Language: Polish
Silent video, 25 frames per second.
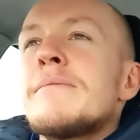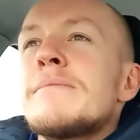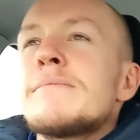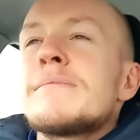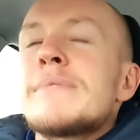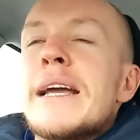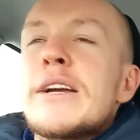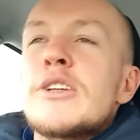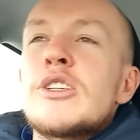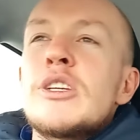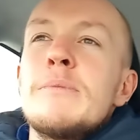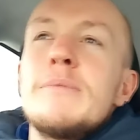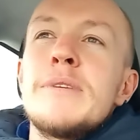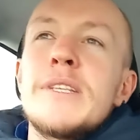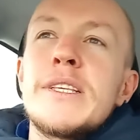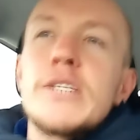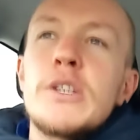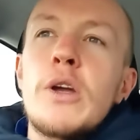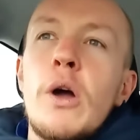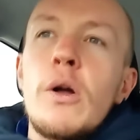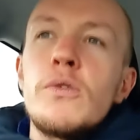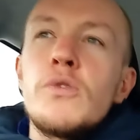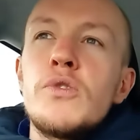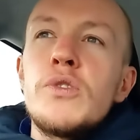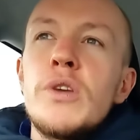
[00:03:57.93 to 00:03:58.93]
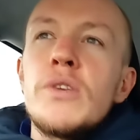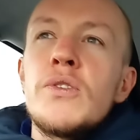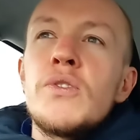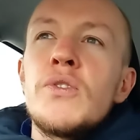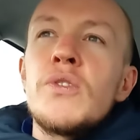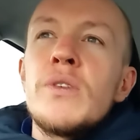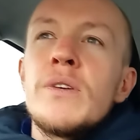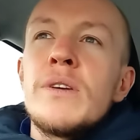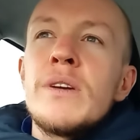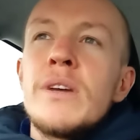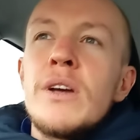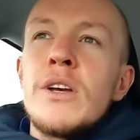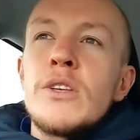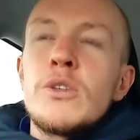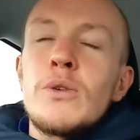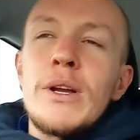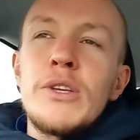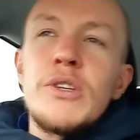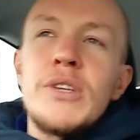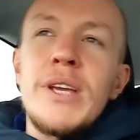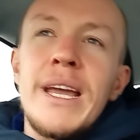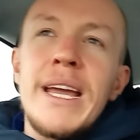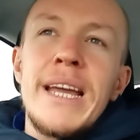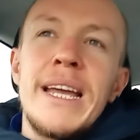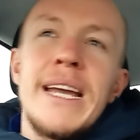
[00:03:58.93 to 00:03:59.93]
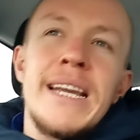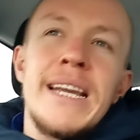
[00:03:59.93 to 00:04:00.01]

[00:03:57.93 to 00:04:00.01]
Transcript: tak, żeby skończyć. Słuchajcie,